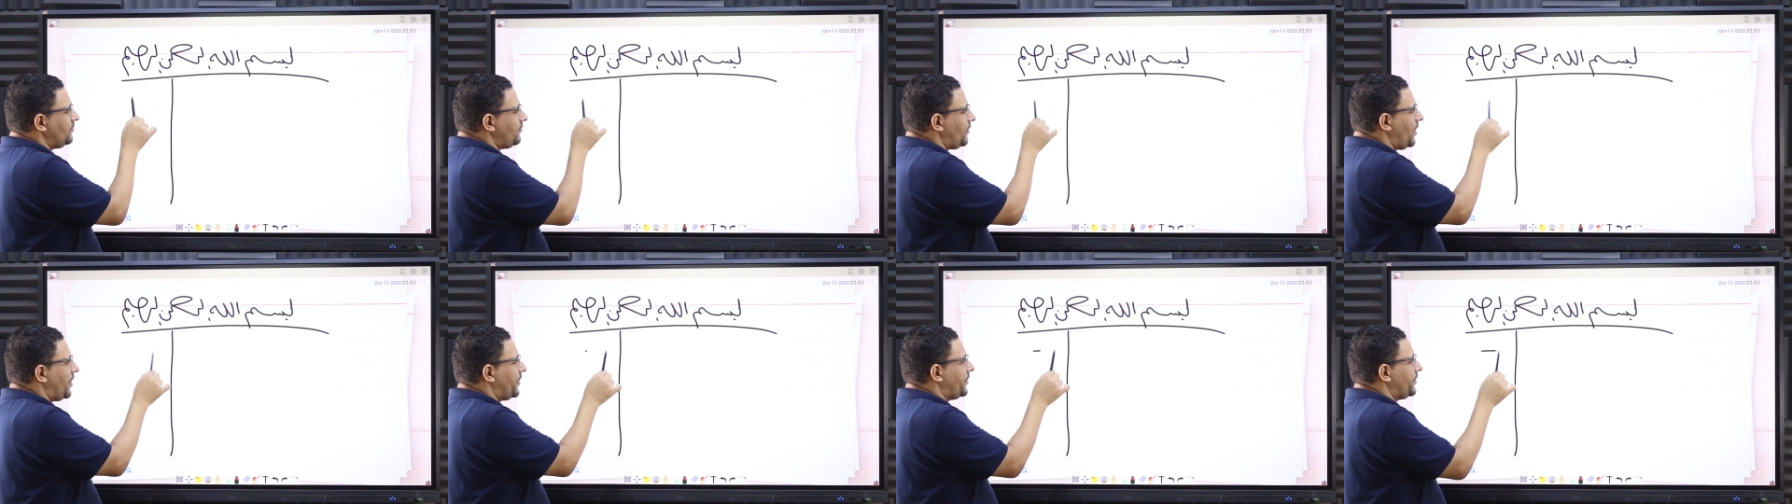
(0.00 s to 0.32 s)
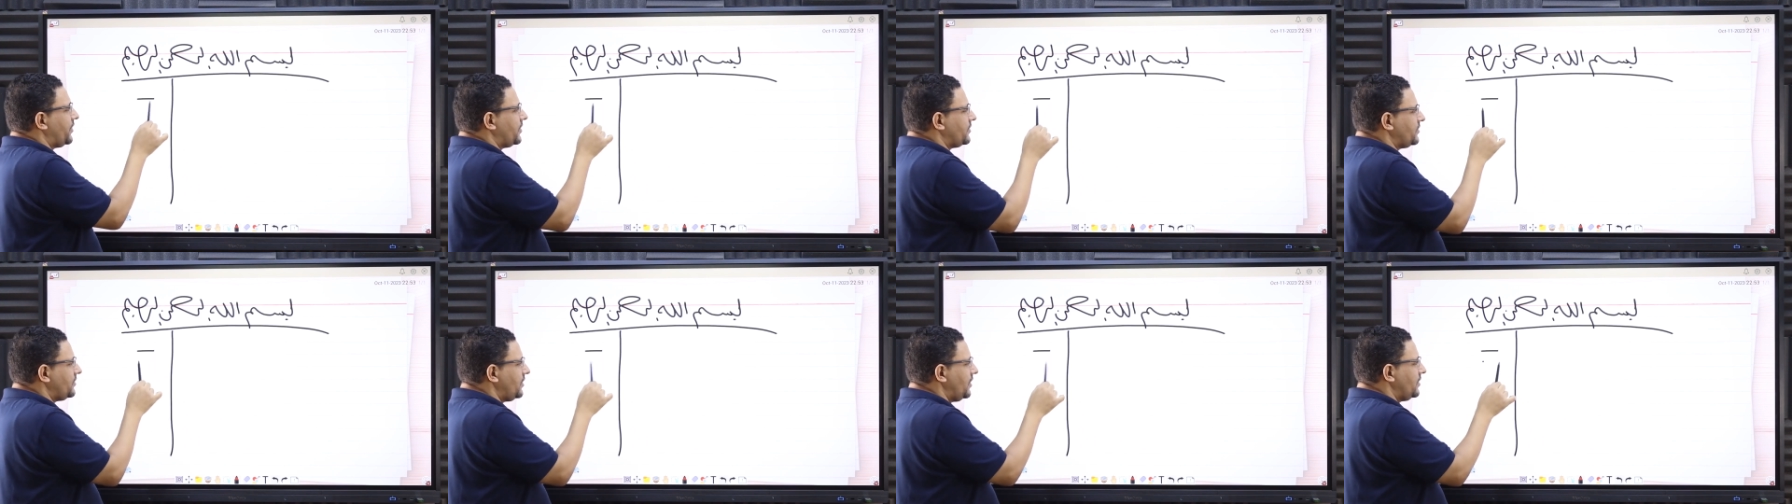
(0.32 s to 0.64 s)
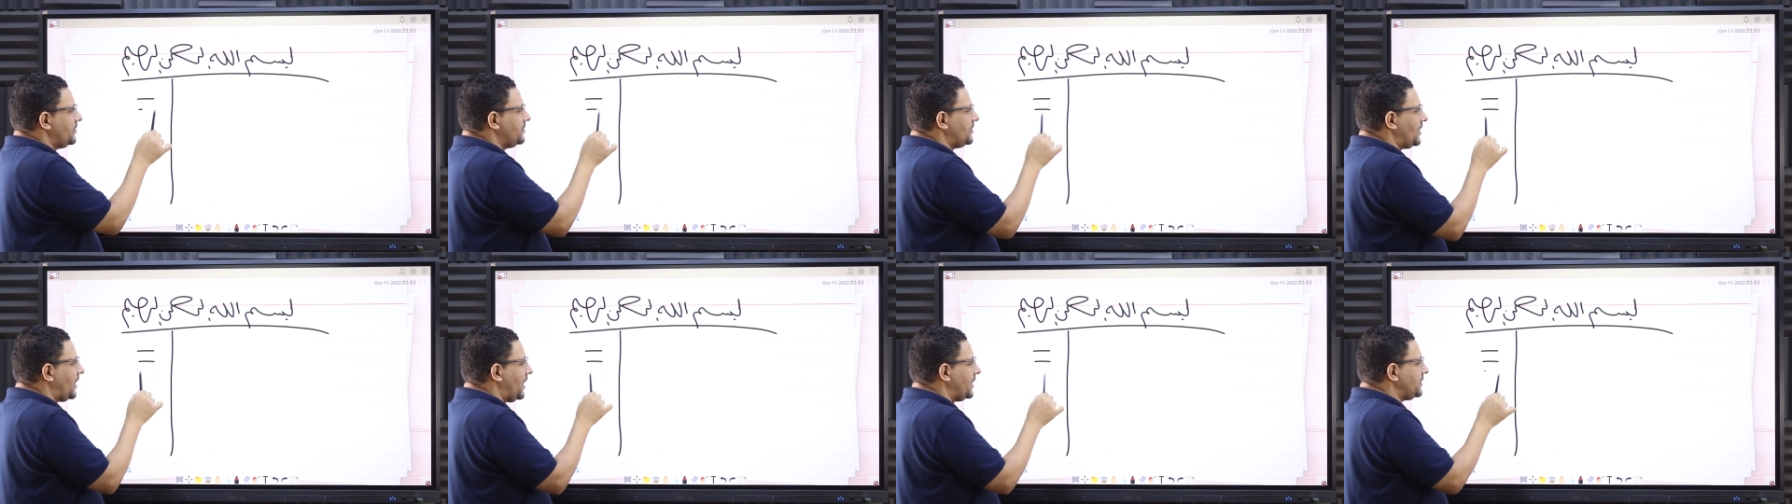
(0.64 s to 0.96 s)
مره
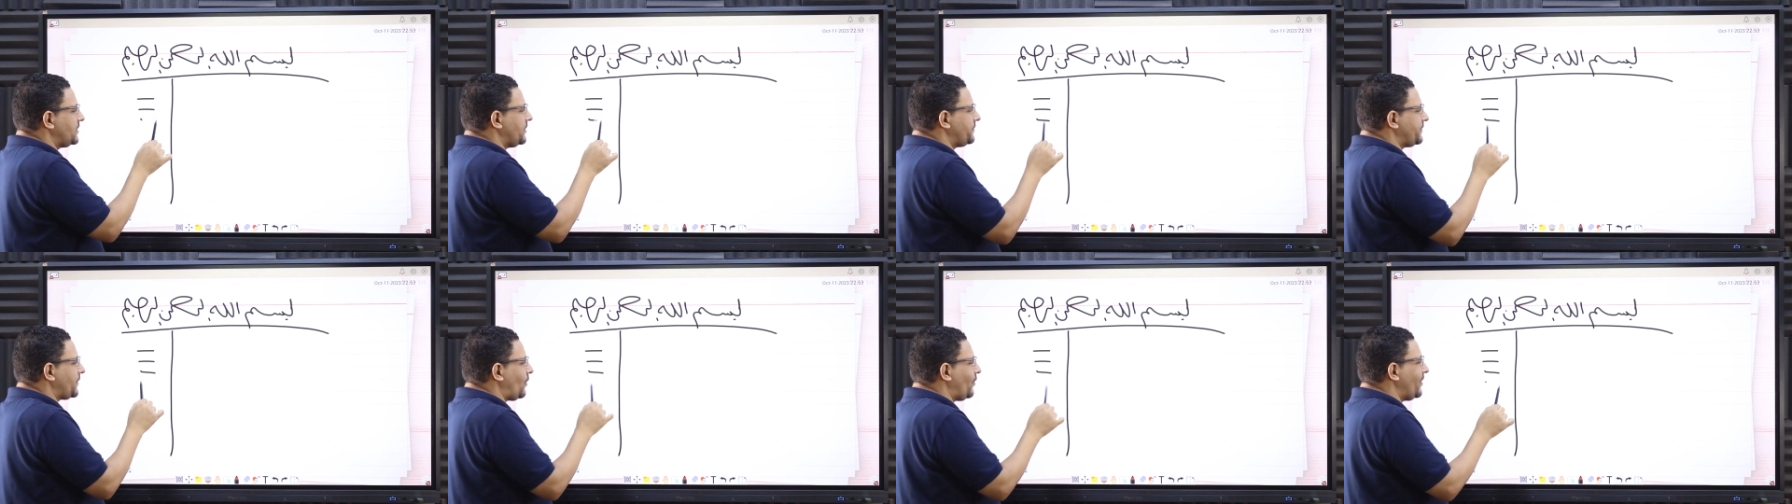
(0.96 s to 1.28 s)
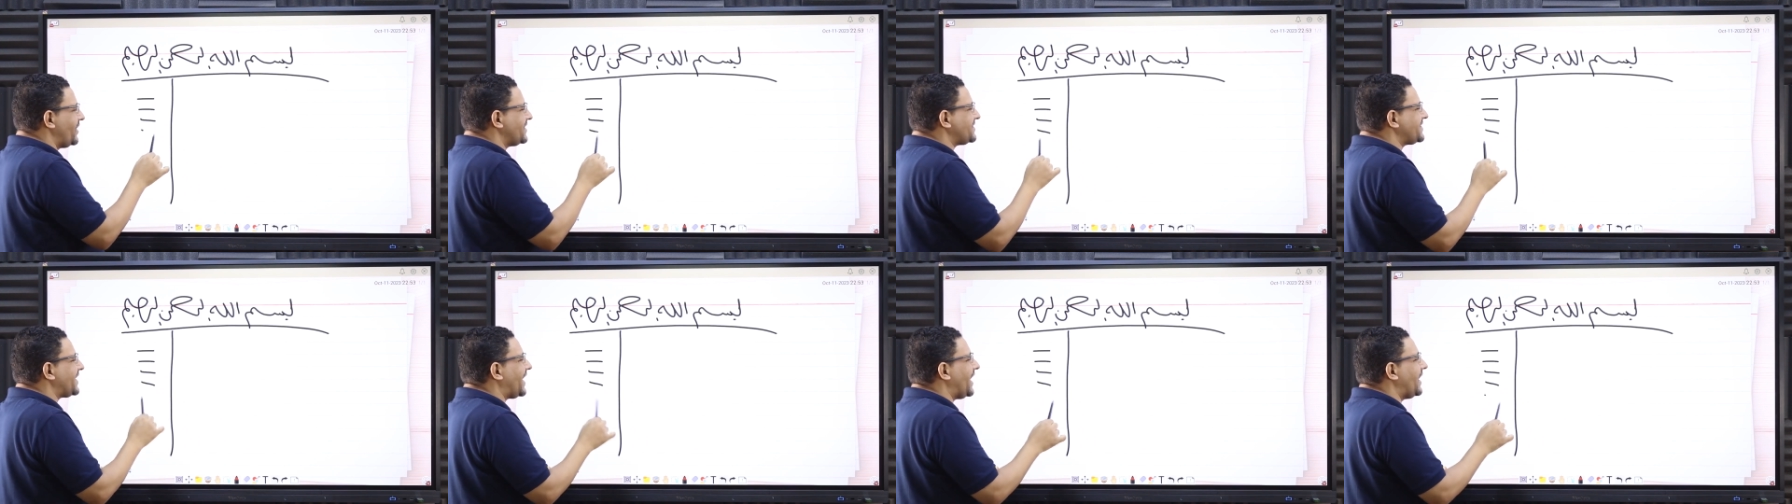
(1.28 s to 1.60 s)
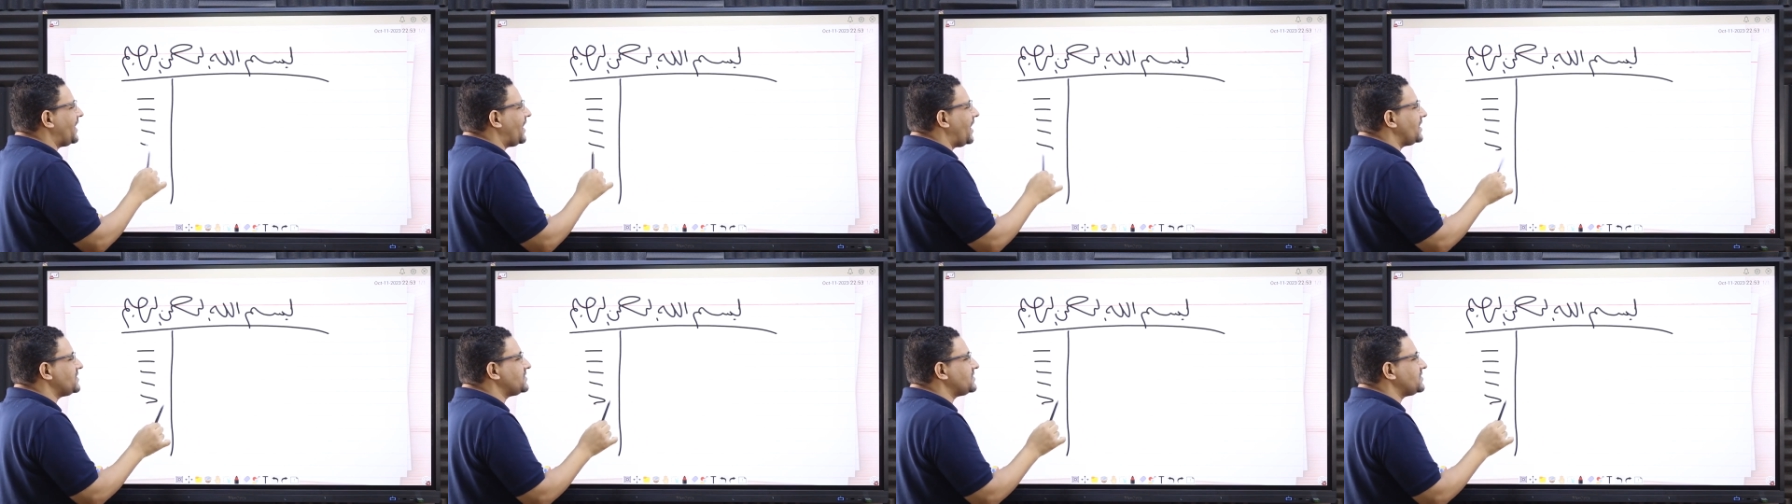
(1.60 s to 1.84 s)
اتنين تلاته بتاع وانا سرحان